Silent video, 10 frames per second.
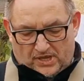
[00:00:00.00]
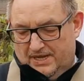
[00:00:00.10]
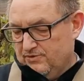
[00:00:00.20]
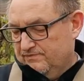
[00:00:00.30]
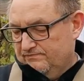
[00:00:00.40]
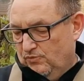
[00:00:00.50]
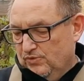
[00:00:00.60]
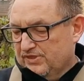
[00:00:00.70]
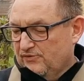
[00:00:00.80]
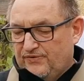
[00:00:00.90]
Also
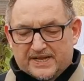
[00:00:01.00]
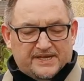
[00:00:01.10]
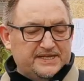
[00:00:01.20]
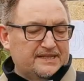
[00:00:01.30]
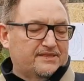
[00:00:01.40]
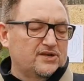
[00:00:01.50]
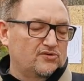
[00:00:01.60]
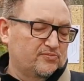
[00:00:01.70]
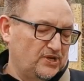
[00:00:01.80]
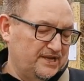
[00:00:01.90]
uns gefallen ja die ganzen
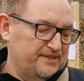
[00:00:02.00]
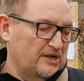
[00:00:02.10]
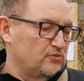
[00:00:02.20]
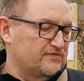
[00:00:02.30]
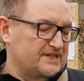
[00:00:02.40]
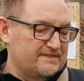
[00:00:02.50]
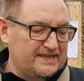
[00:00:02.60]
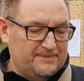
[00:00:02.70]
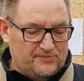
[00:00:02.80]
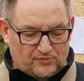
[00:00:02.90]
Ghost-Modelle sehr gut, weil sie
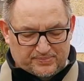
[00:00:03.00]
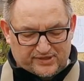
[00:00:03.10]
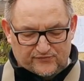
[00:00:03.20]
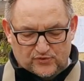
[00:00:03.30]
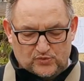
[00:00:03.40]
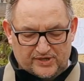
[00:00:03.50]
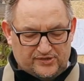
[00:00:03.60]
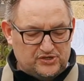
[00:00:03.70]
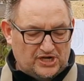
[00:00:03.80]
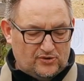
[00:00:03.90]
eben so ein bisschen
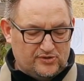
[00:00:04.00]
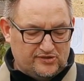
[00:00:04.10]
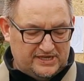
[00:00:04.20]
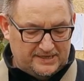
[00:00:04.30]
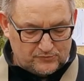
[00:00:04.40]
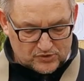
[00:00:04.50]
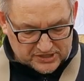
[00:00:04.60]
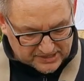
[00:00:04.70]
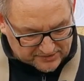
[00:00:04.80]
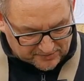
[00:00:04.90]
futuristischer aussehen, eben durch
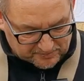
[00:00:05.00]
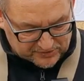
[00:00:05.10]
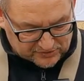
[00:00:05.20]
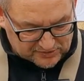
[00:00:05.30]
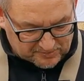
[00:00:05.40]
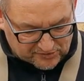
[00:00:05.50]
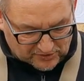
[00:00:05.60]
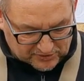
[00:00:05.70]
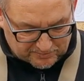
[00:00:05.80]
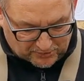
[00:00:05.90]
dieses, diese
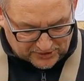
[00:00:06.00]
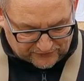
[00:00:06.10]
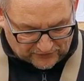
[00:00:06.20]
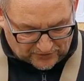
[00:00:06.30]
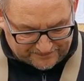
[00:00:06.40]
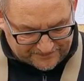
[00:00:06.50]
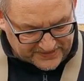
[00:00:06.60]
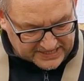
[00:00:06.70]
besondere Bodyform.